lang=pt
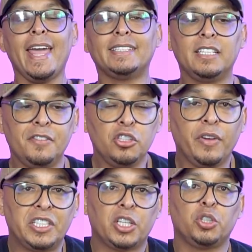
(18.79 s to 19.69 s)
esse vídeo
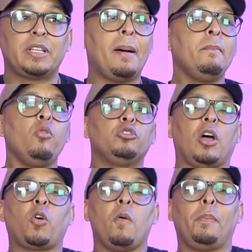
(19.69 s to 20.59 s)
vai te ajudar muito
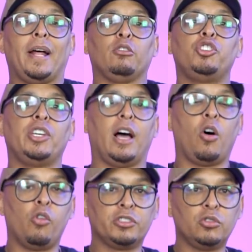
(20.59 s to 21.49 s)
a comprar no dia
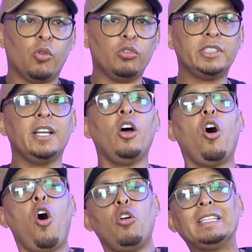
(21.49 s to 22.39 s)
11 do 11
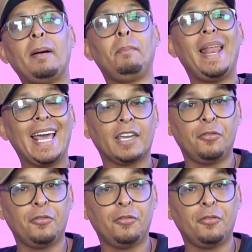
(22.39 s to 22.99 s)
ou na Black